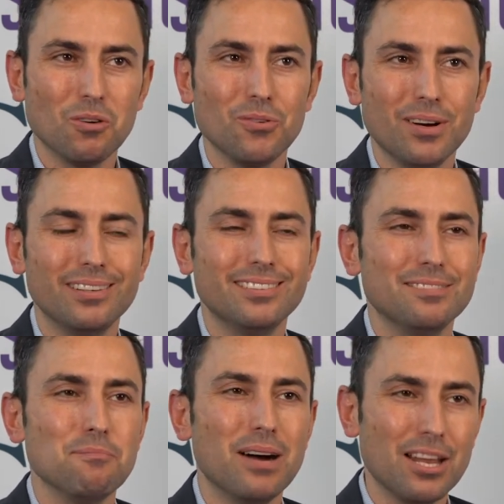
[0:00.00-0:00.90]
fue
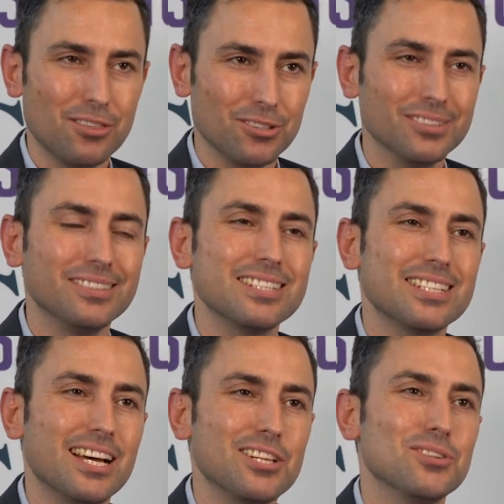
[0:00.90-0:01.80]
en marzo de
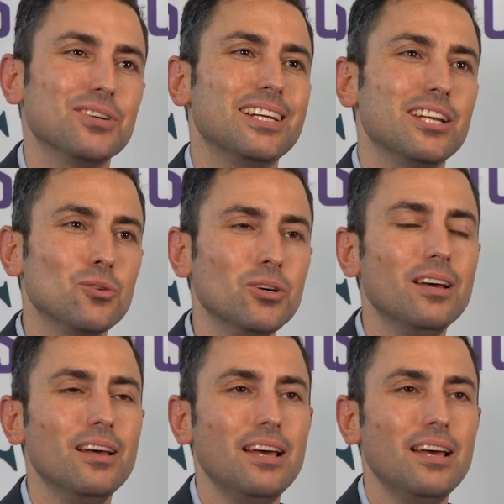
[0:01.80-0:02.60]
este año en Irún.